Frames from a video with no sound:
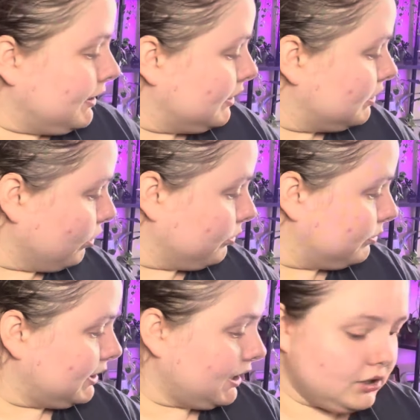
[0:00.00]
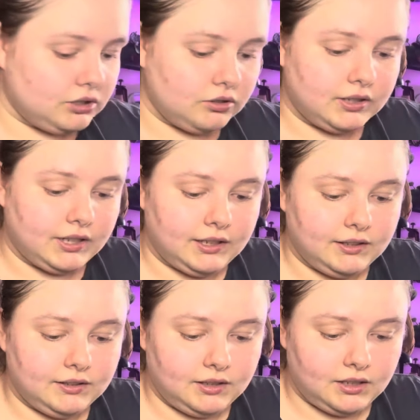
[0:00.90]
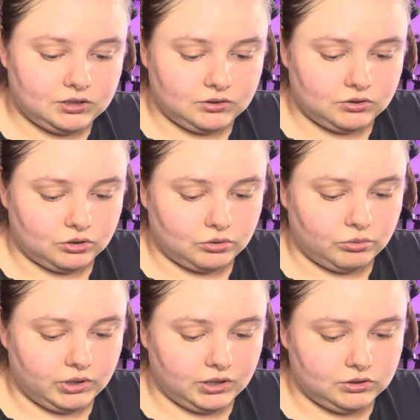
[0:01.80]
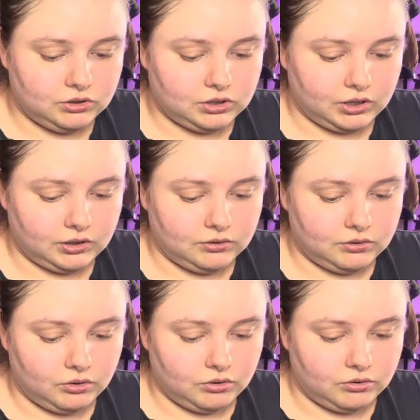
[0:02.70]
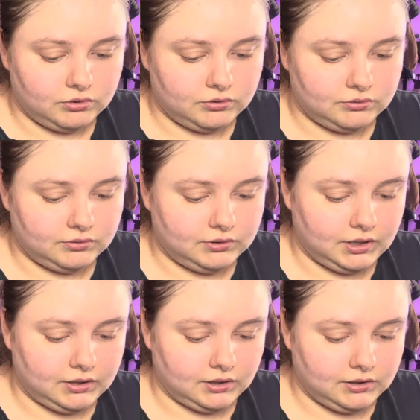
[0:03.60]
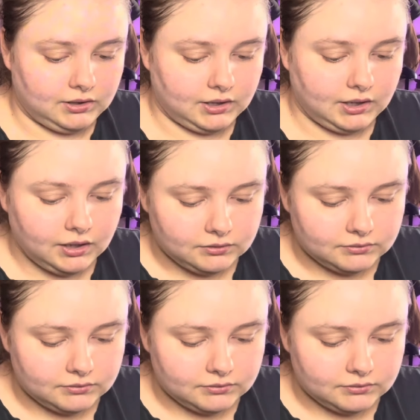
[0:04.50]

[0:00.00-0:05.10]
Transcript: No, także ok. Ja się szykuję dzisiaj do dietetyka.